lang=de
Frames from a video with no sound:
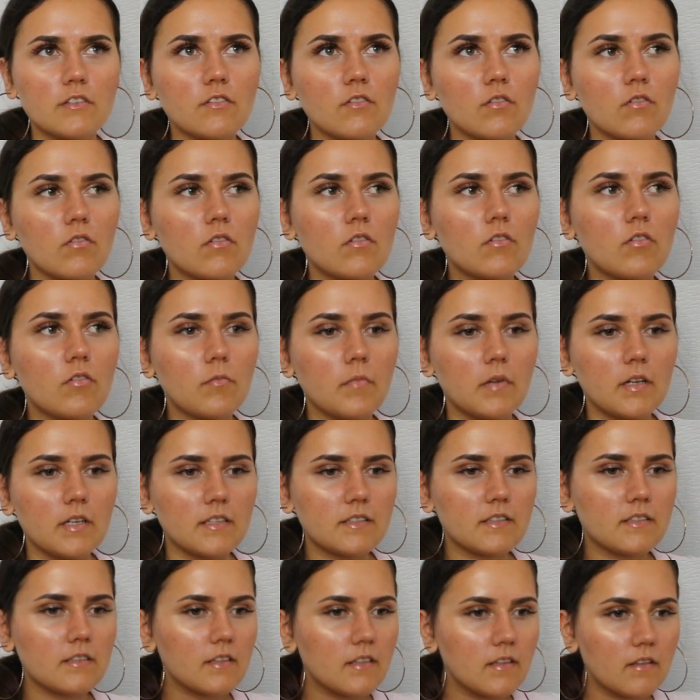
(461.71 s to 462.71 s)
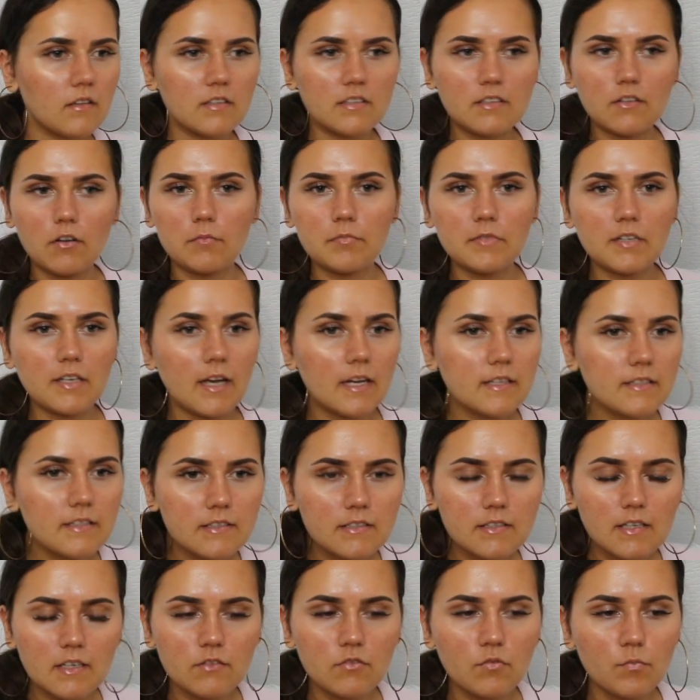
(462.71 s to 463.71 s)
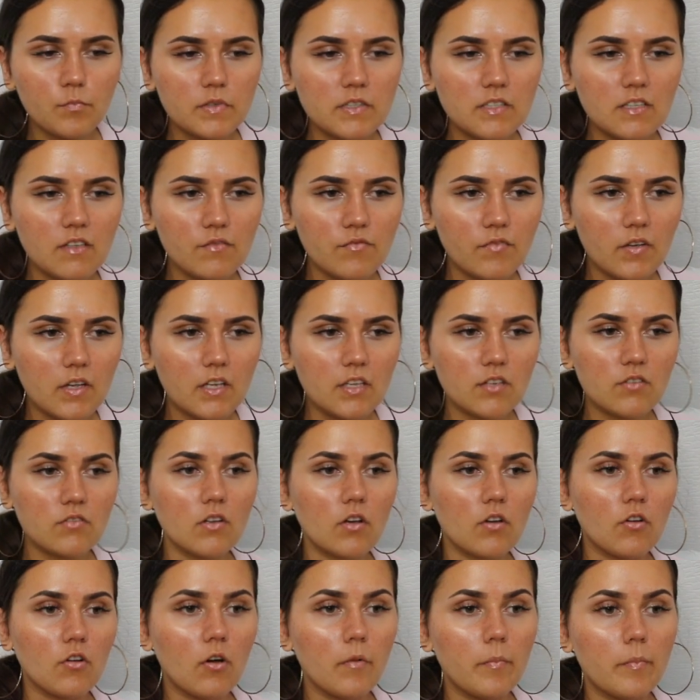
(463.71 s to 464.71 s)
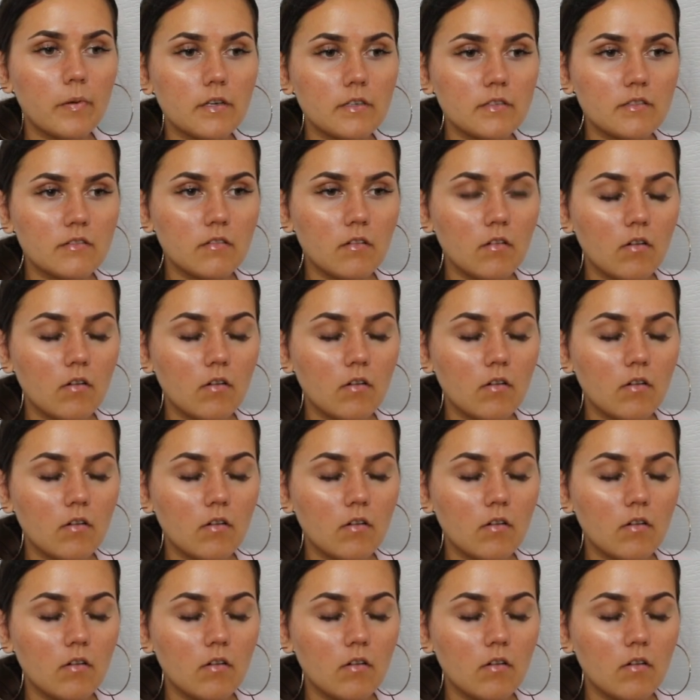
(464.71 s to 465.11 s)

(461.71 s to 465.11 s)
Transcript: So, guck mal, das, das kommt die ganze Zeit nur ein bisschen wenig und der Körper ist